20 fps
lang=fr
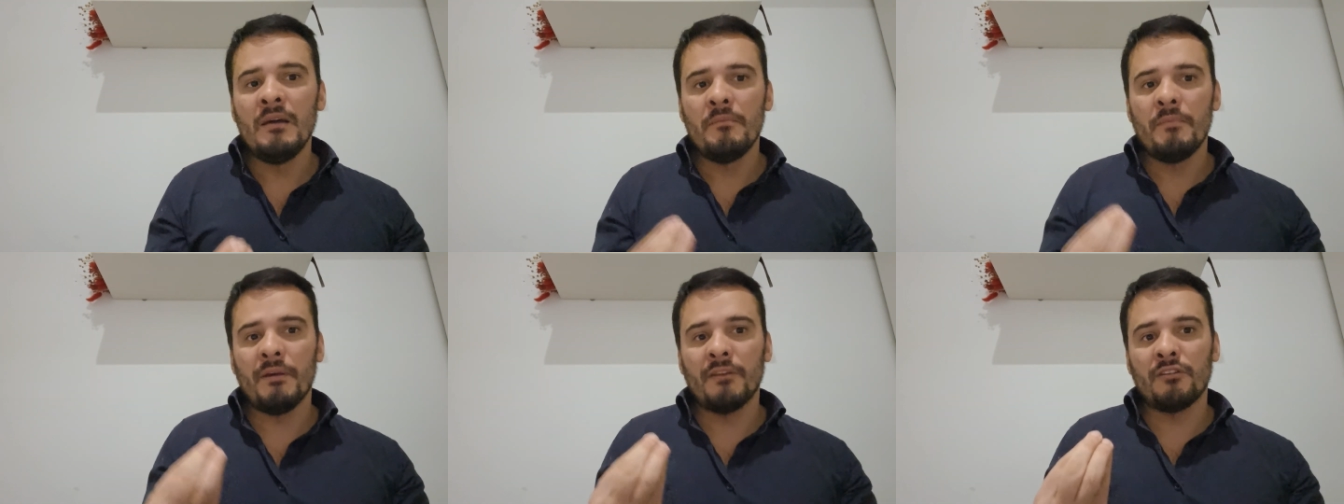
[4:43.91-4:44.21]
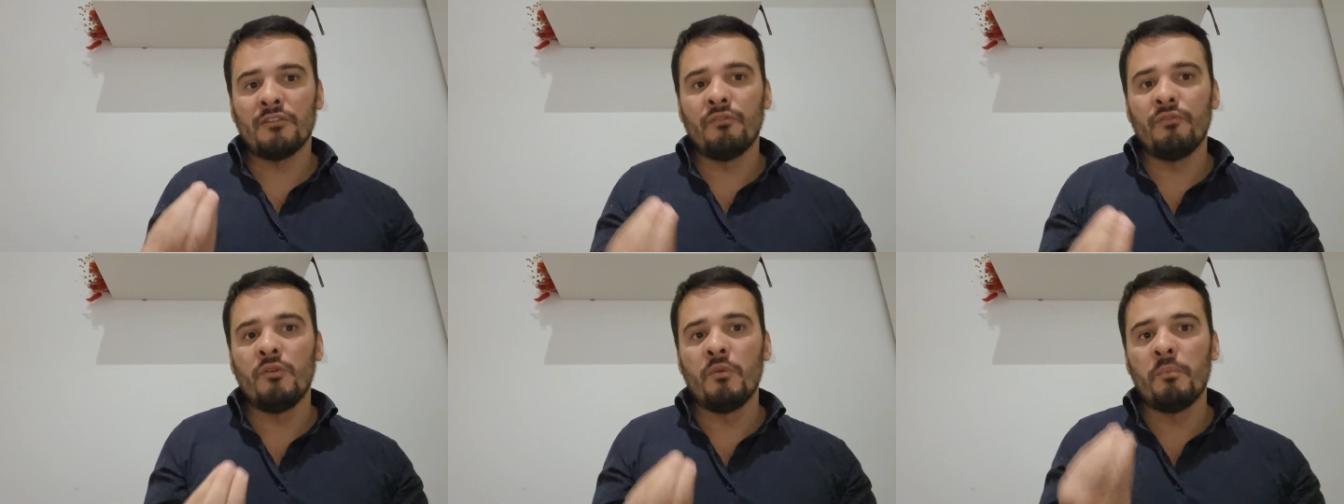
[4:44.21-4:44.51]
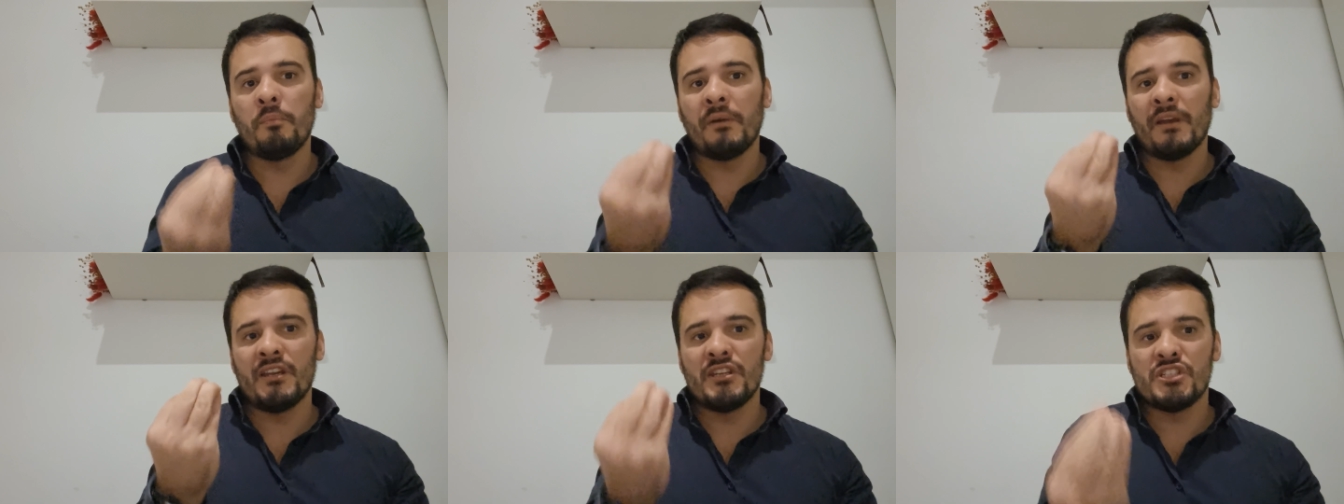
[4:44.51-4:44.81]
parce que vous
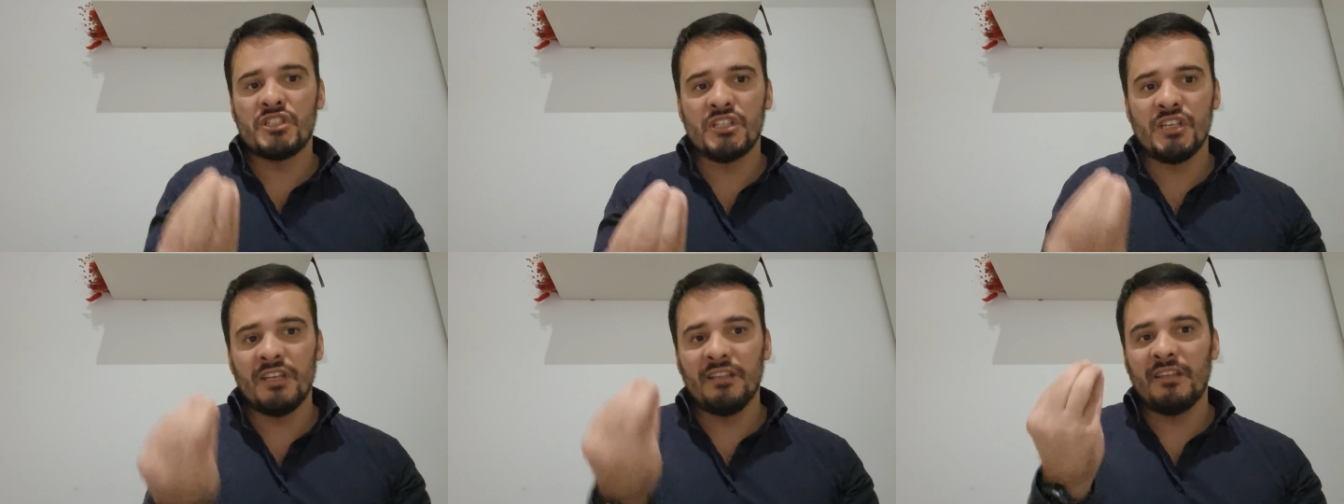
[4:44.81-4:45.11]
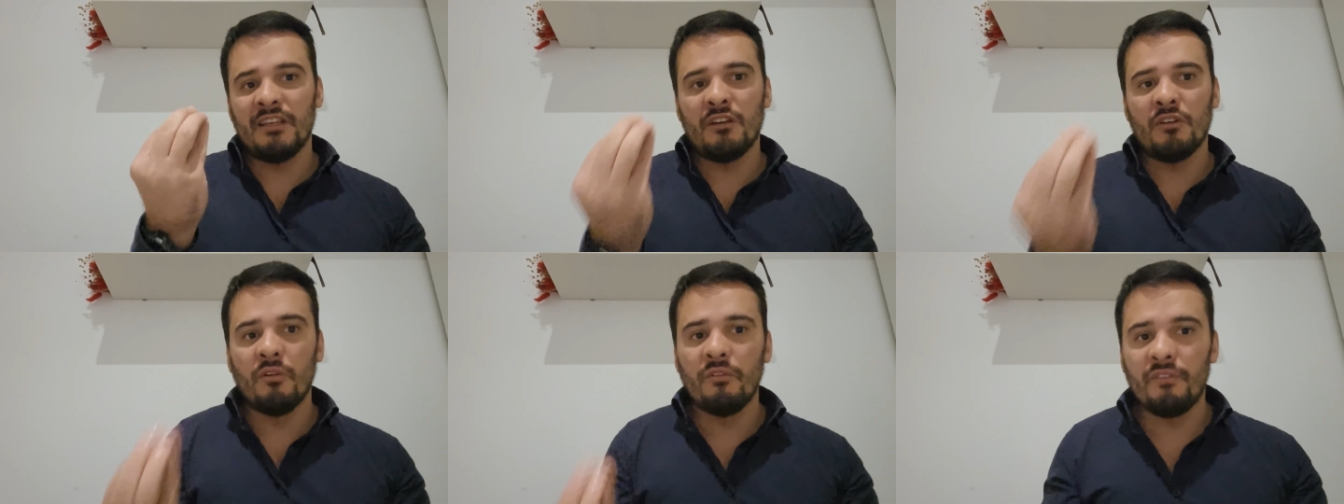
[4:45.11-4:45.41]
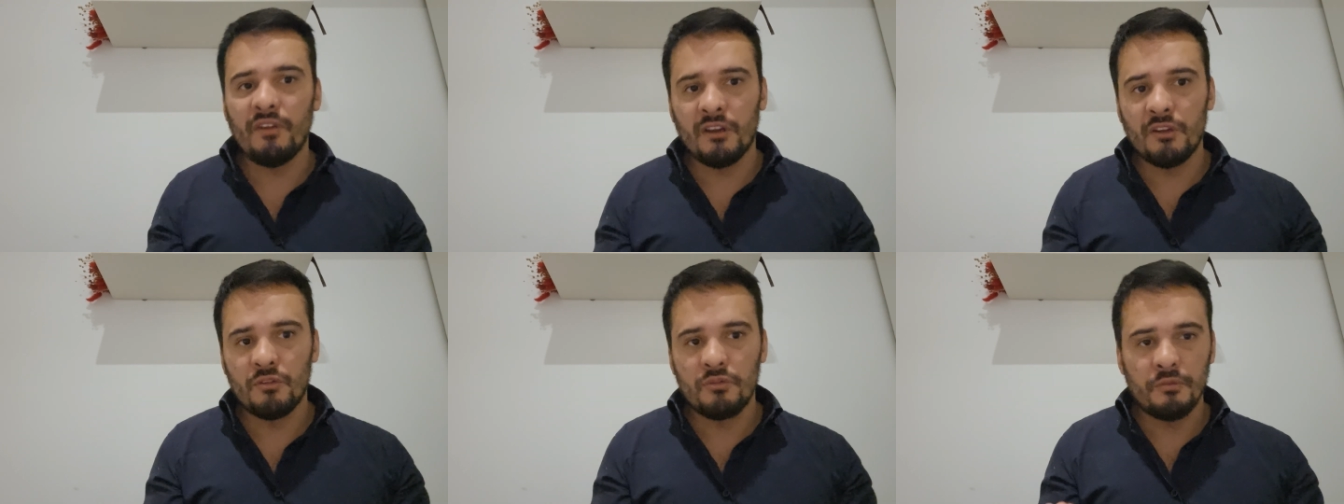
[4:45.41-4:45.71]
prêchez des
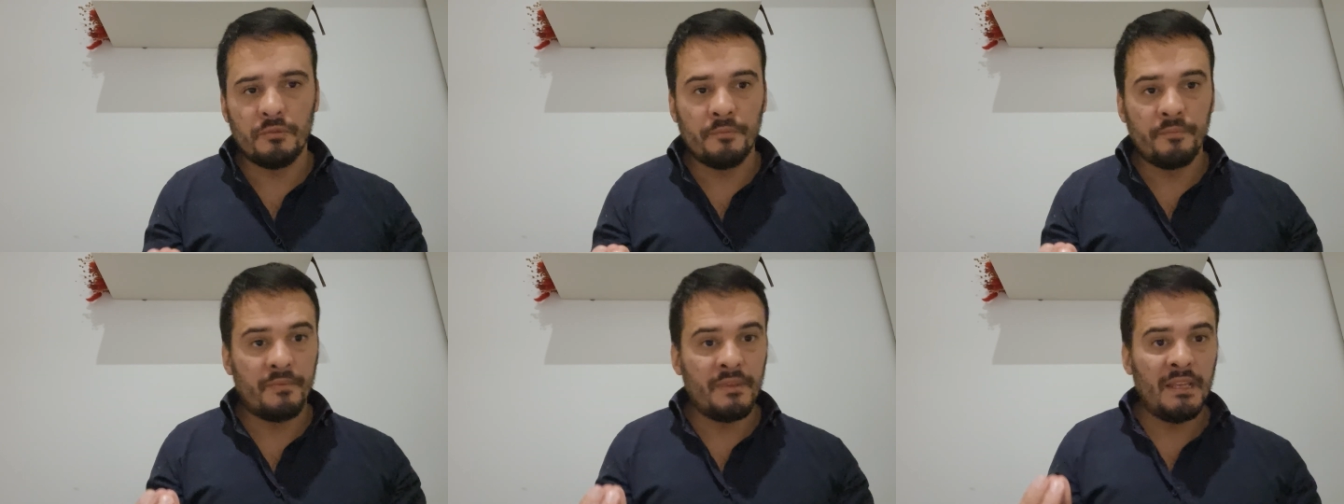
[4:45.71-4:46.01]
convaincus.